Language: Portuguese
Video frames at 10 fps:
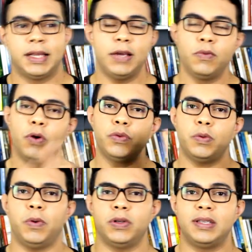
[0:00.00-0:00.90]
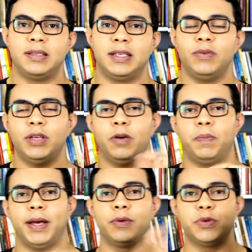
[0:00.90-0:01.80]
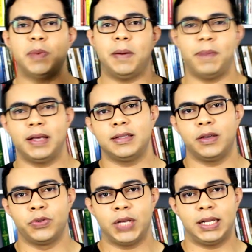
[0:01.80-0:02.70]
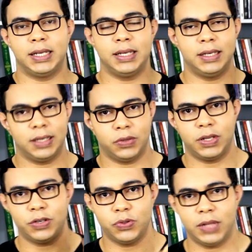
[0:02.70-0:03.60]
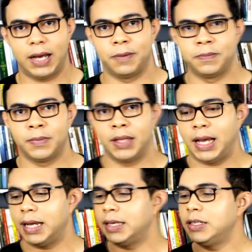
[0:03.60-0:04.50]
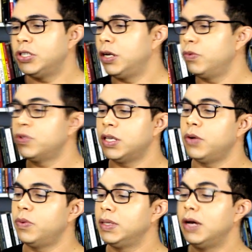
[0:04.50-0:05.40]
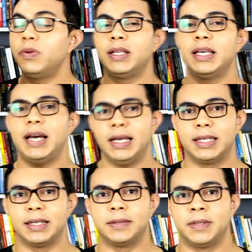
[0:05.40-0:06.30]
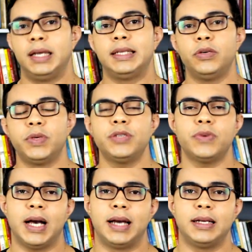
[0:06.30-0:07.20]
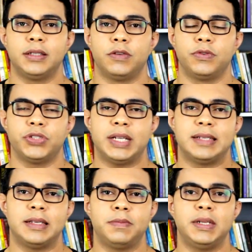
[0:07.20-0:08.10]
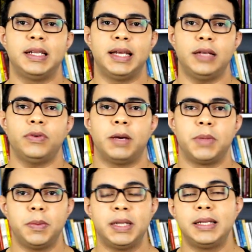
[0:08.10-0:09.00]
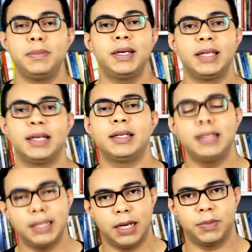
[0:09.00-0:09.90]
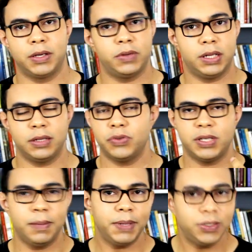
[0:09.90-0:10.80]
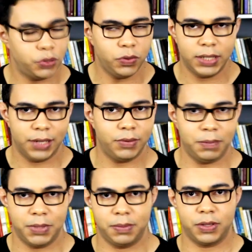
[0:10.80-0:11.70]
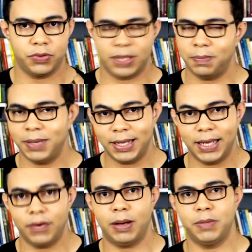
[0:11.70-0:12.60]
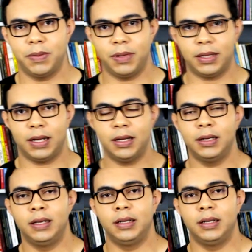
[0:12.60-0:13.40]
Tem um outro potezinho que eu pego os papéis que eu já li e eu deixo lá. Aqui estão os que eu não li ainda. Então isso garante que eu vou estar sempre lendo a Bíblia de maneira dinâmica. Eu, eu sempre estou lendo a Bíblia, eu sempre leio a Bíblia, tá?